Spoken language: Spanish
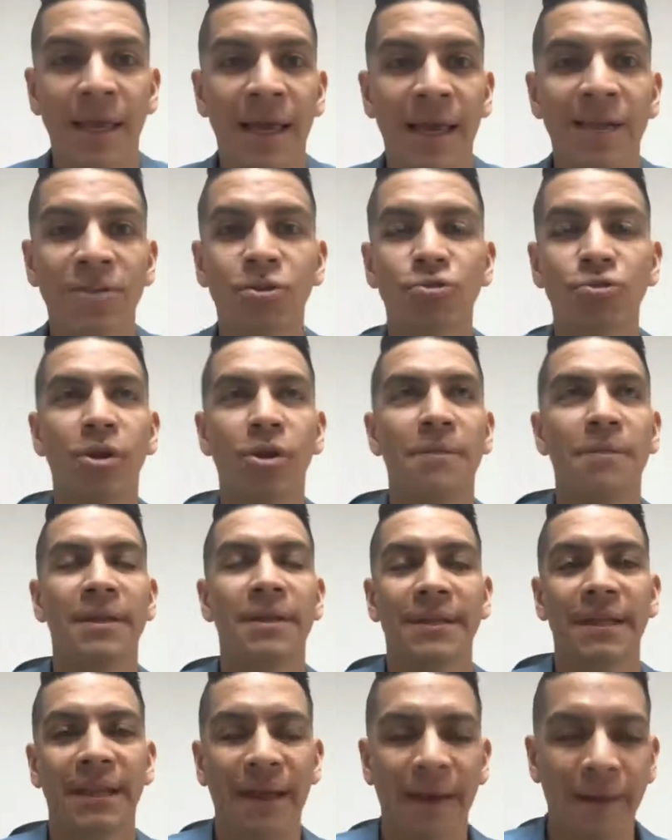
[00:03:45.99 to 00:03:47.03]
Eso es una
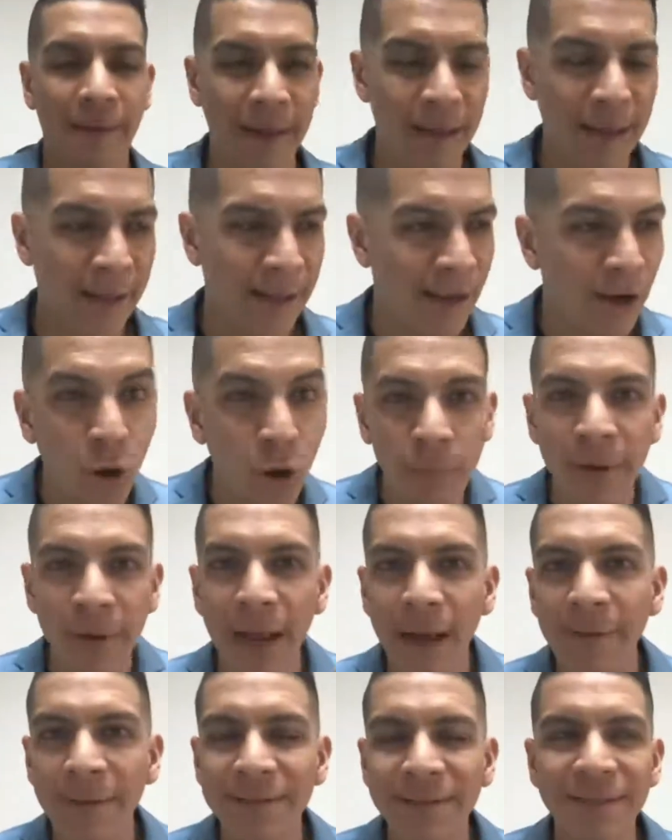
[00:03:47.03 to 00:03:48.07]
mentira. Eh, el hombre
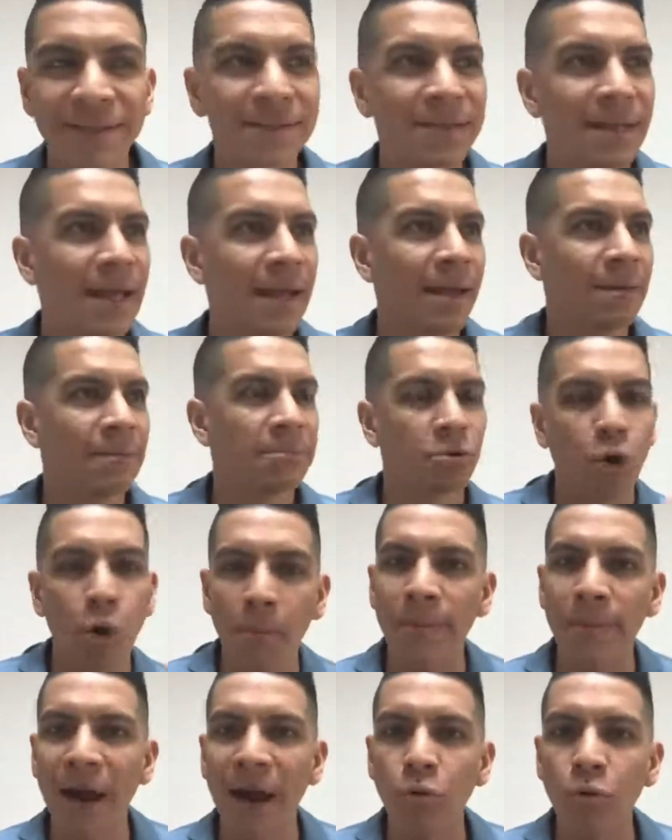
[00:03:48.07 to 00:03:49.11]
a veces eh,
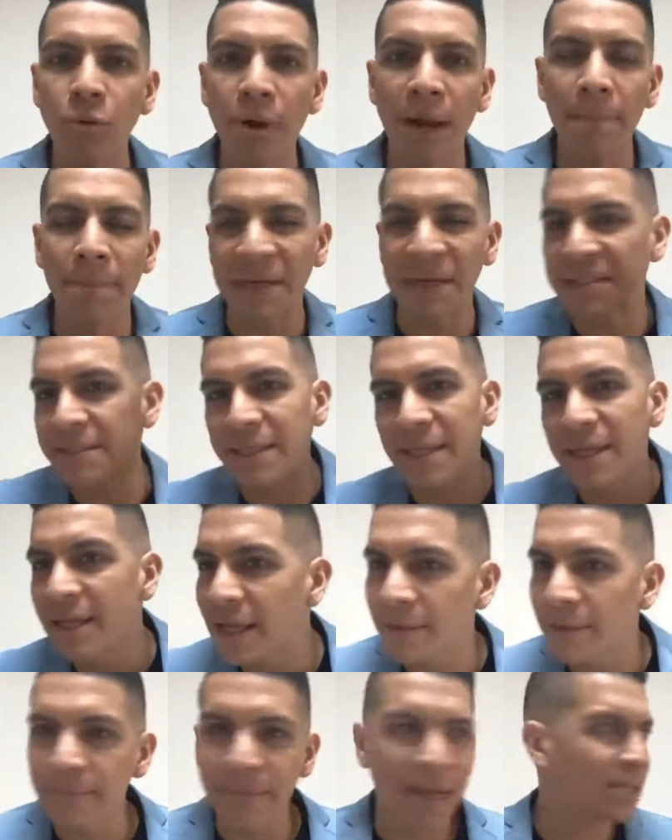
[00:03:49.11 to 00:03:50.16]
compra una
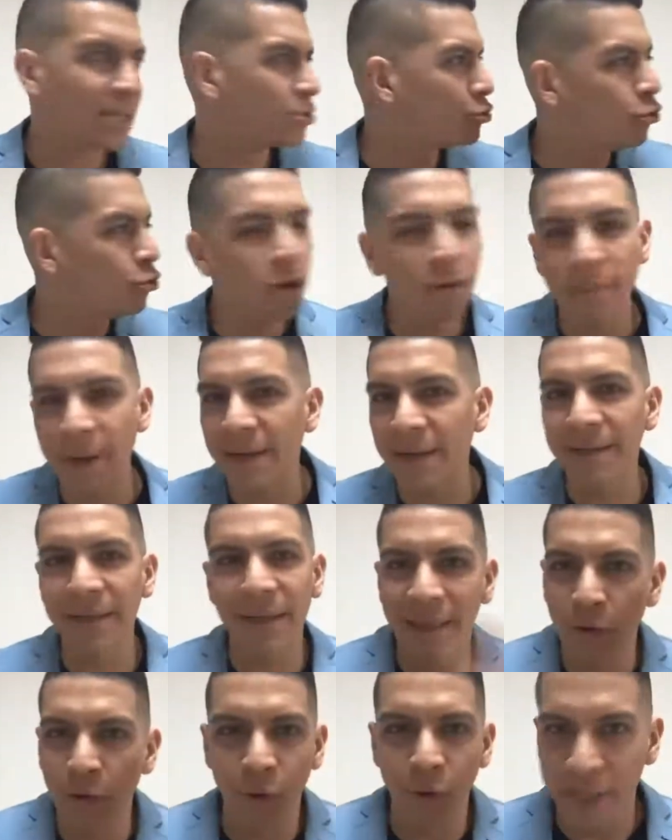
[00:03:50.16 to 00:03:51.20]
pastilla azul,
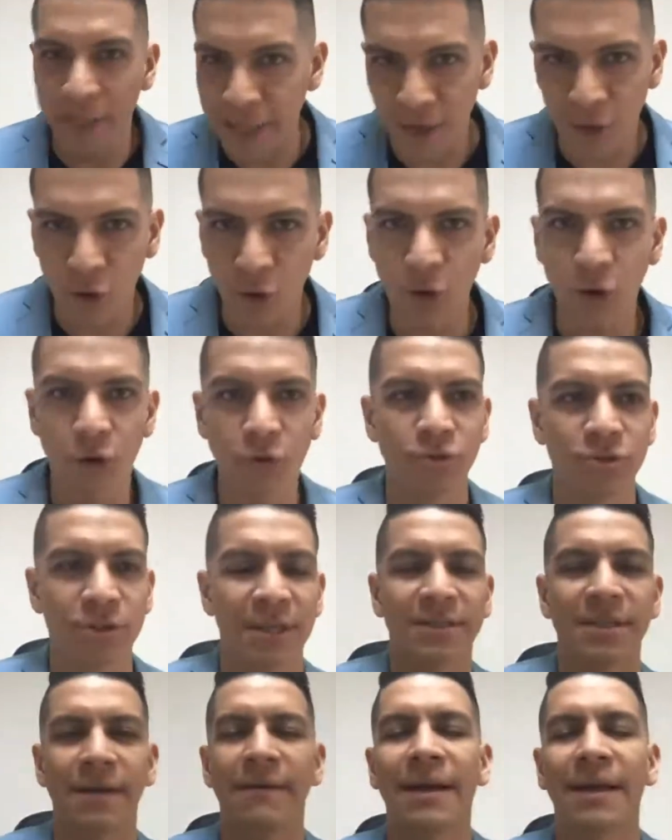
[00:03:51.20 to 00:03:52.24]
verde, de cualquier color,
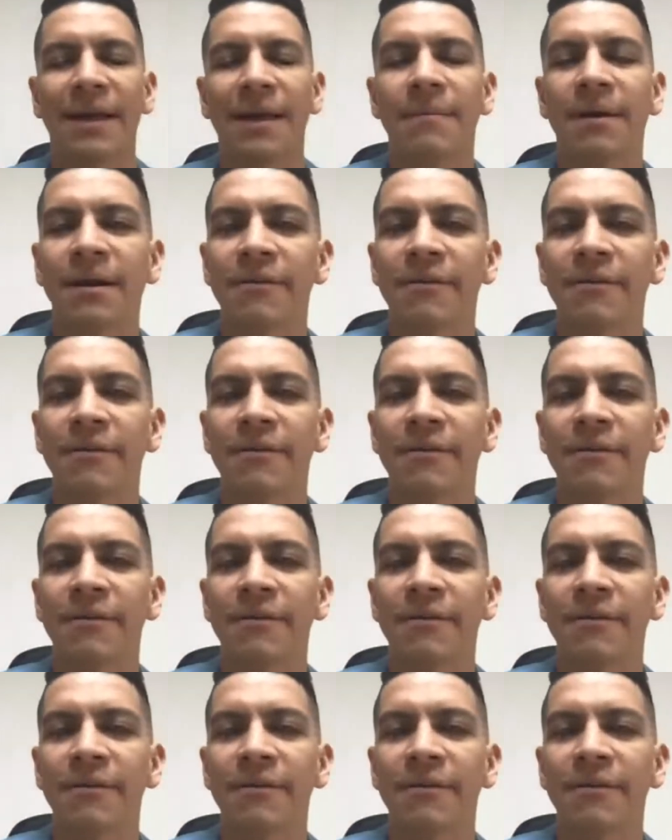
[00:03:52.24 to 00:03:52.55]
ustedes saben a qué me